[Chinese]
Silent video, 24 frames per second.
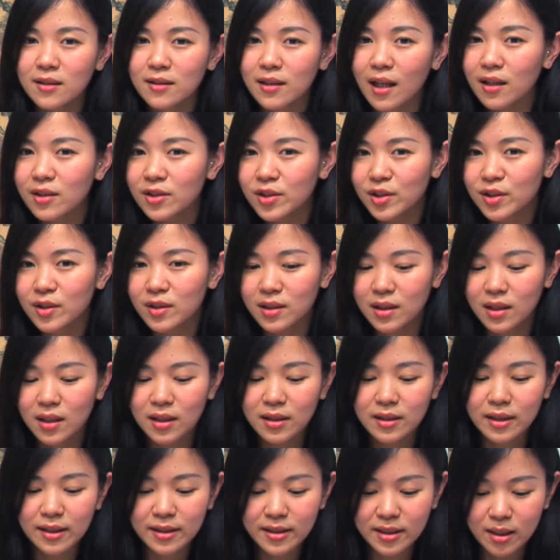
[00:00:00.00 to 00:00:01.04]
当时
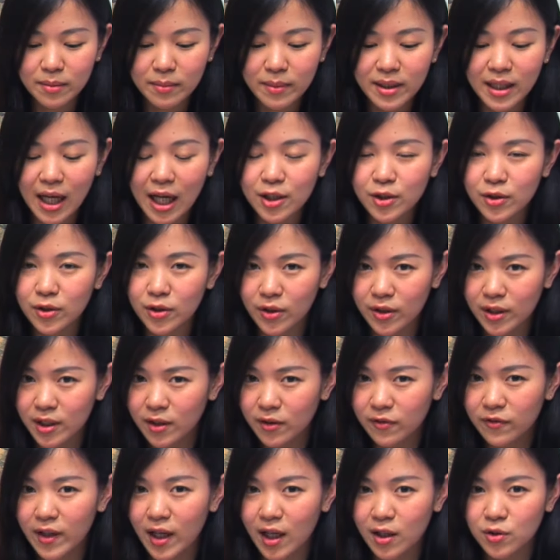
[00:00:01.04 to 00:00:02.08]
呢，尼西米他就有一
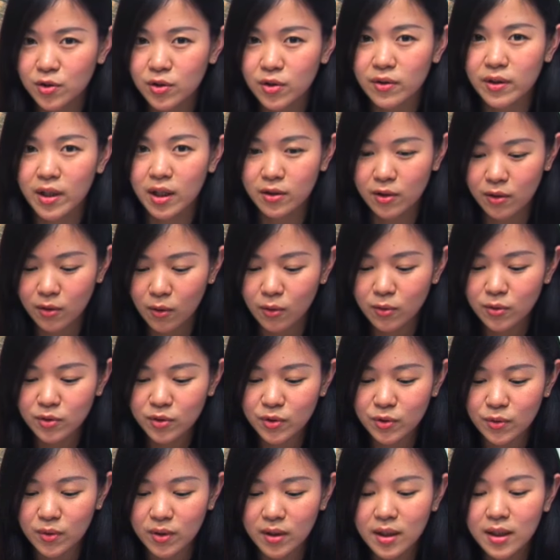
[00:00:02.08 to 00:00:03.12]
个非常重要的工
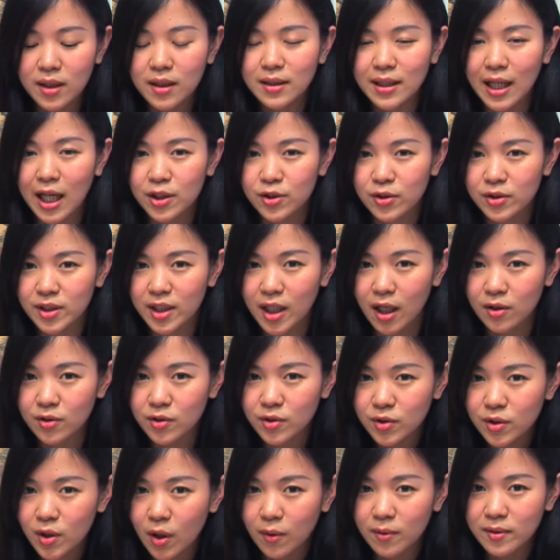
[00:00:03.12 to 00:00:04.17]
作，他就是要
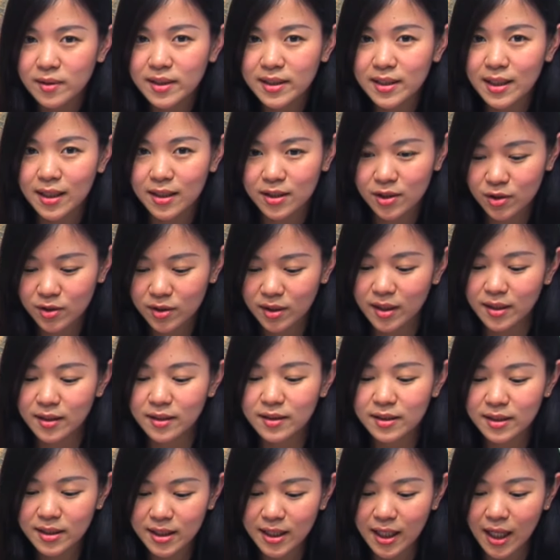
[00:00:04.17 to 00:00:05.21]
重建
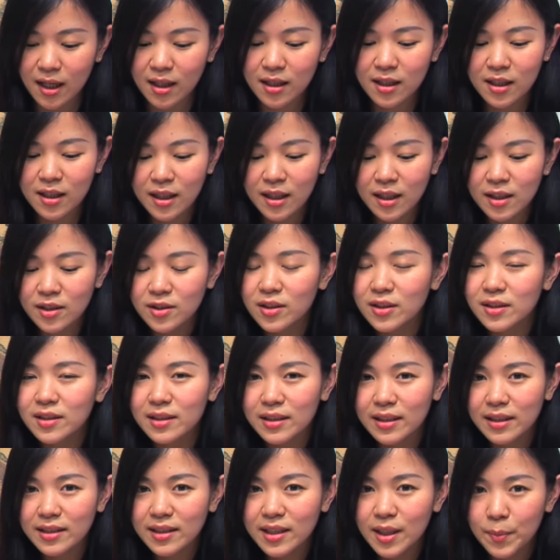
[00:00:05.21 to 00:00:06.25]
城墙。这
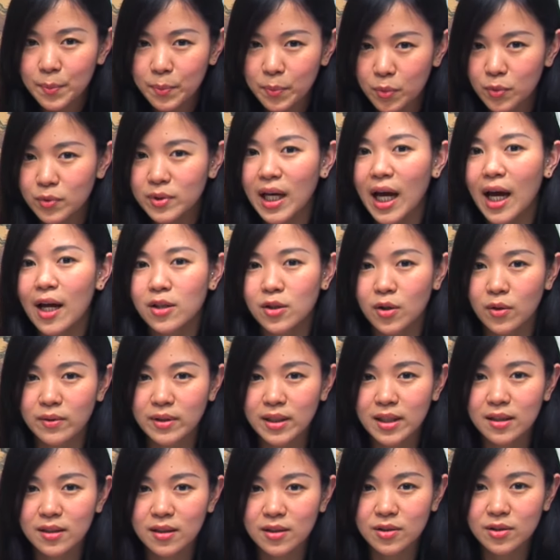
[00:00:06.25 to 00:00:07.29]
是一件不太容
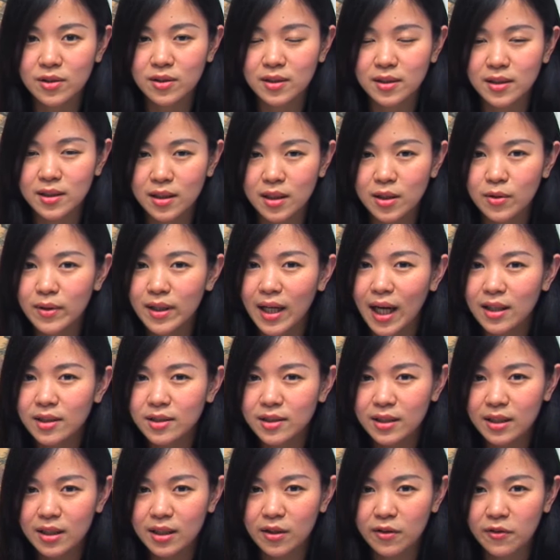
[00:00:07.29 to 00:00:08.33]
易的事情，因为它
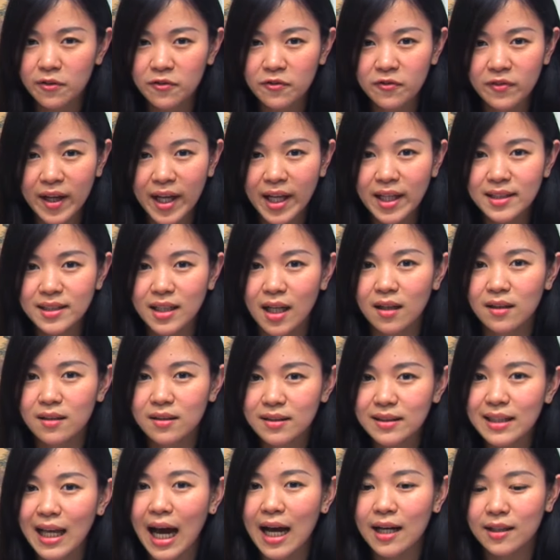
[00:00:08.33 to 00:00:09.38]
是一个非常
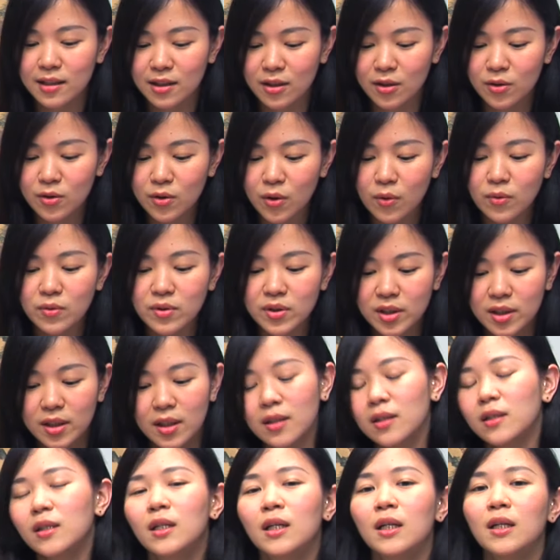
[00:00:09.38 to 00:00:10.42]
大的工程，
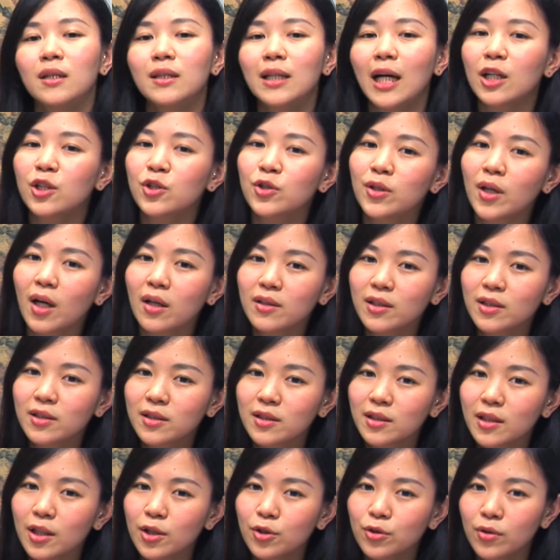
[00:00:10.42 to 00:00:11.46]
他需要的
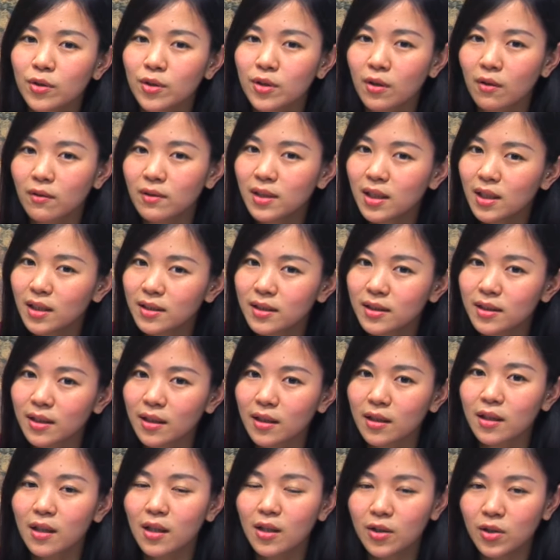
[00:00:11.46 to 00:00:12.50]
是一群有热
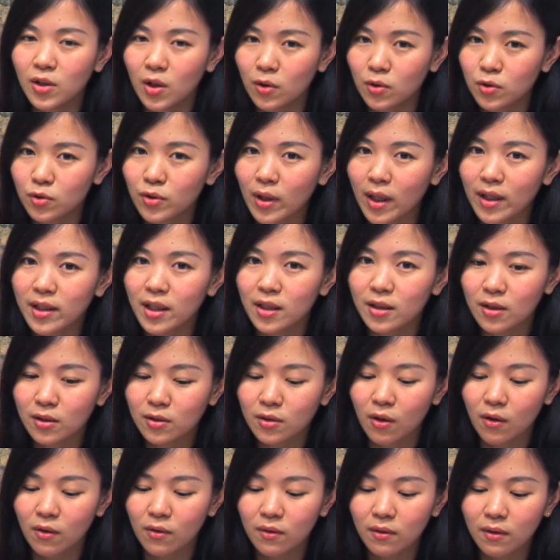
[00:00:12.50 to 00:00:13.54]
情、有专业的
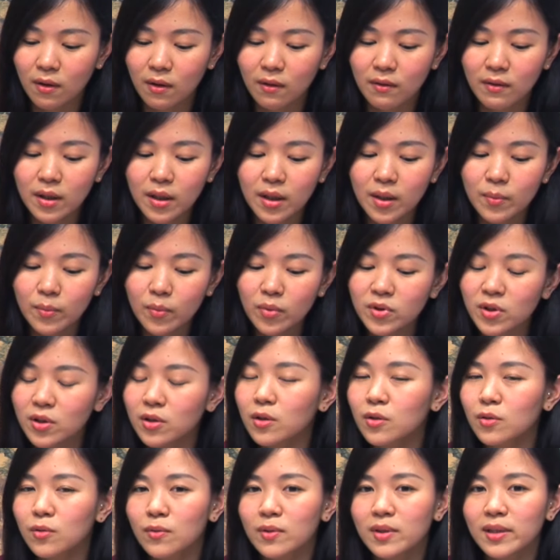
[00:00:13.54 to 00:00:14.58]
童工，不只
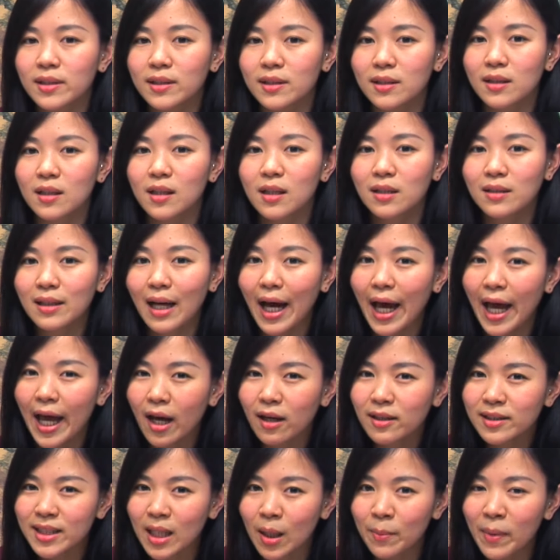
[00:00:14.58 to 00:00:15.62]
是如此，他还
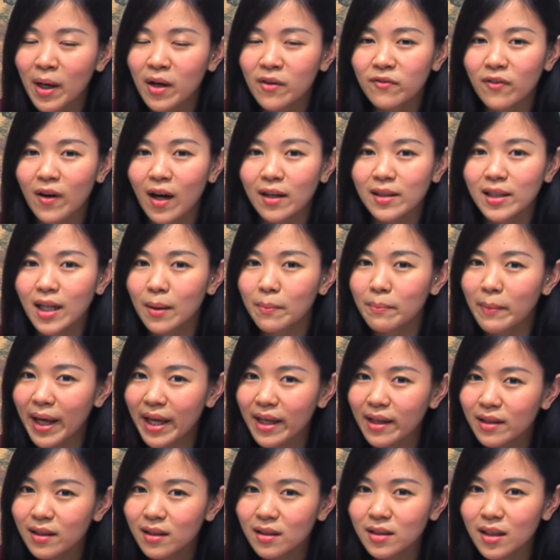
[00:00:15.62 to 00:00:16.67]
要想办法让每
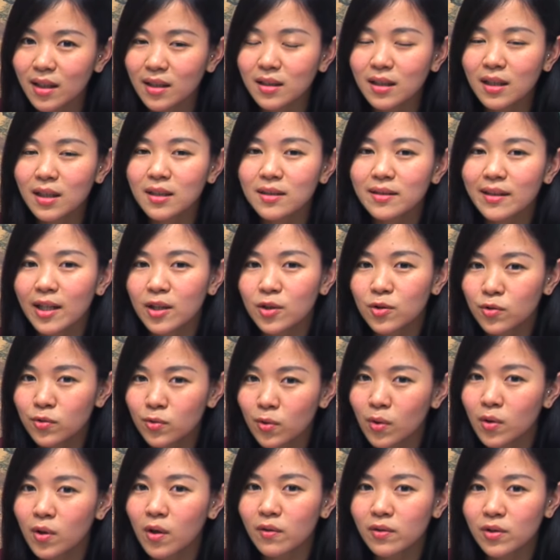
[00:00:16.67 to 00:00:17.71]
一个人在
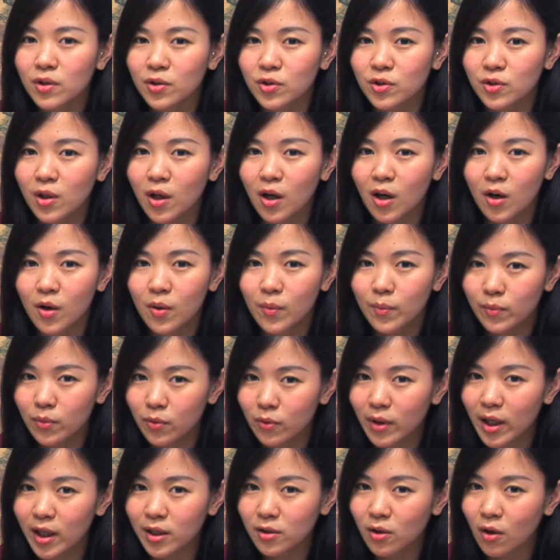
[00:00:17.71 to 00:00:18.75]
做工的时候不
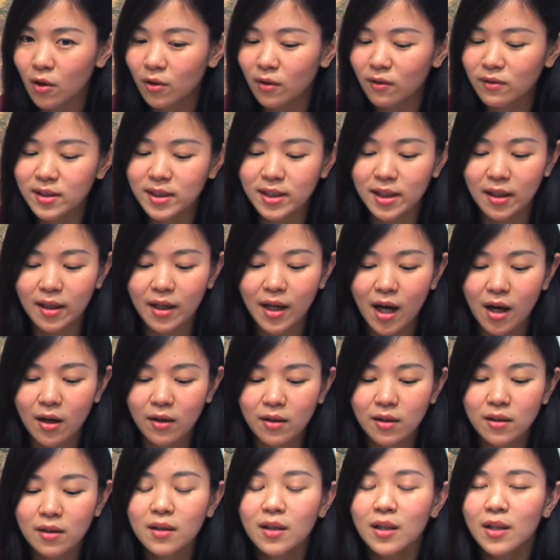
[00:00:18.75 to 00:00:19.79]
会偷工减料
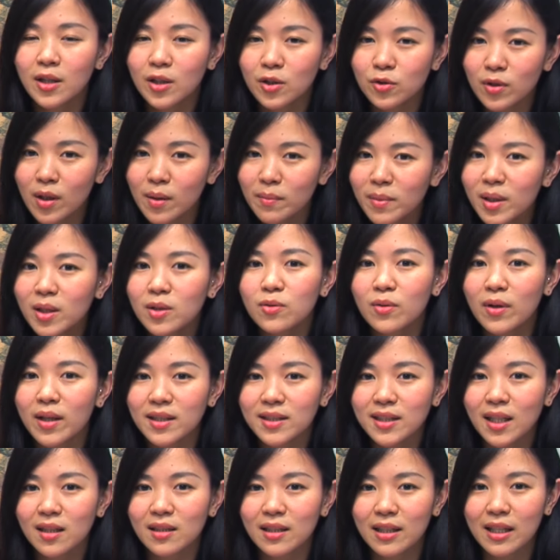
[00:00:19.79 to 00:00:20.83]
啊。所以面对
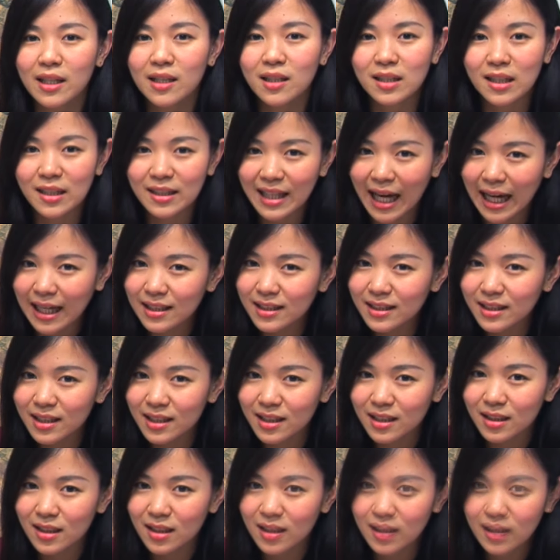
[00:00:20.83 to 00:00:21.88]
这样的一个难
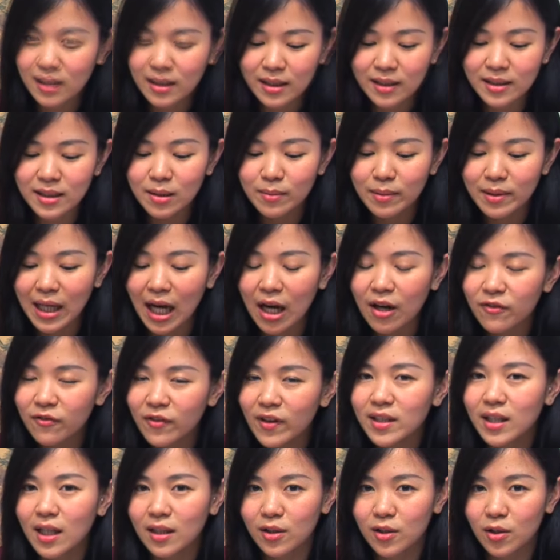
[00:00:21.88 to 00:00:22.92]
题呢，尼西米他
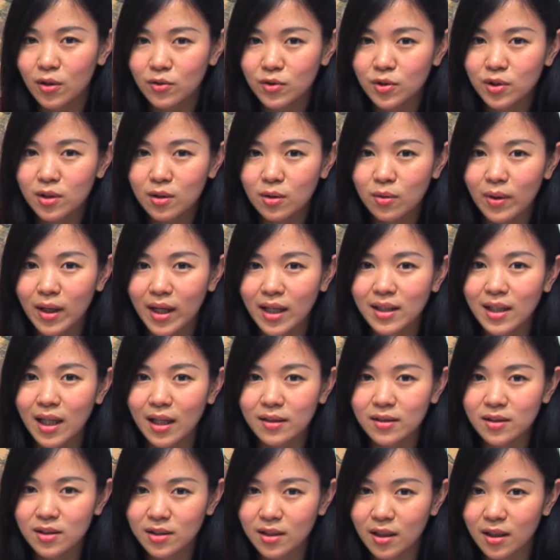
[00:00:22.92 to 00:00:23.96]
非常的有智慧，
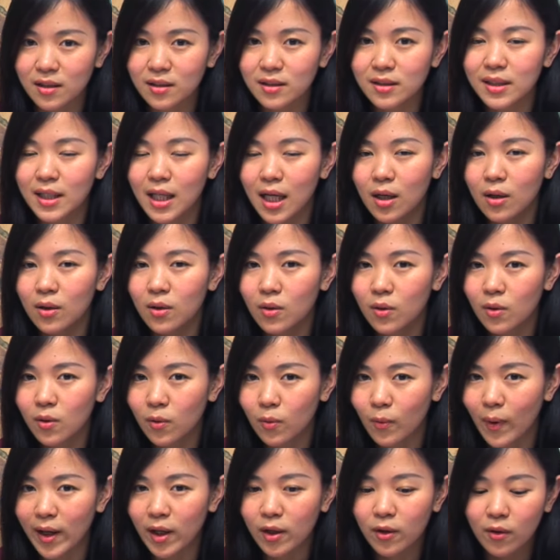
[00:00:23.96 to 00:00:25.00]
让城墙
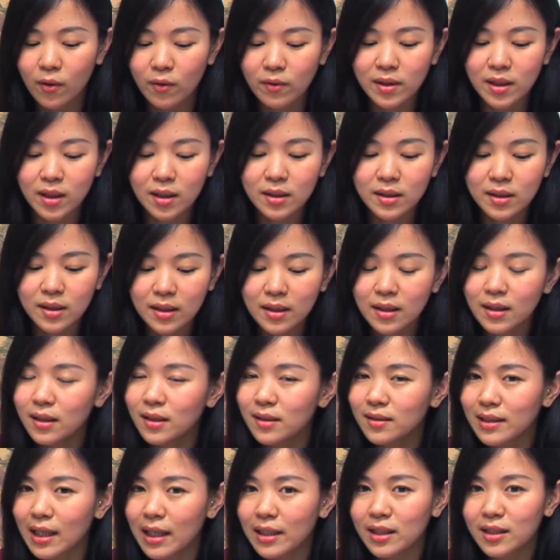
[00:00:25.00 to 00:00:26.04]
完工了。
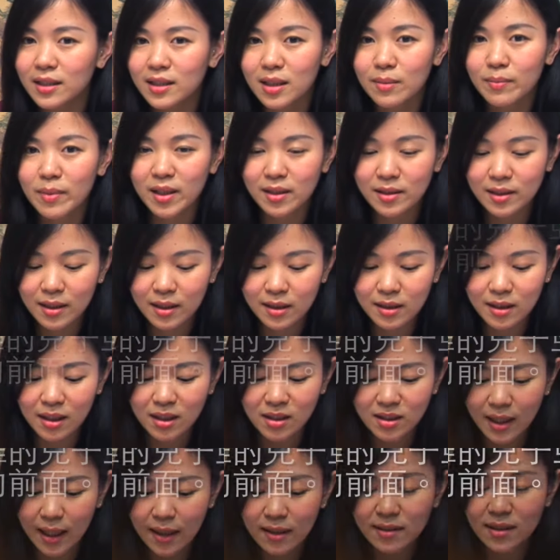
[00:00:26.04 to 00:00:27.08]
在《尼西米记》第
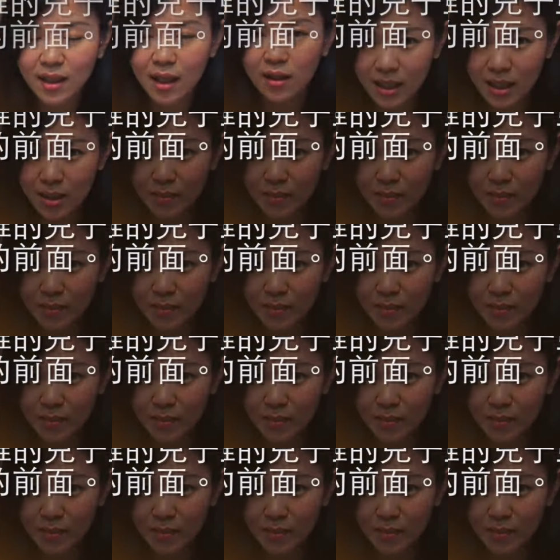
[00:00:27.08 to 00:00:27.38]
三章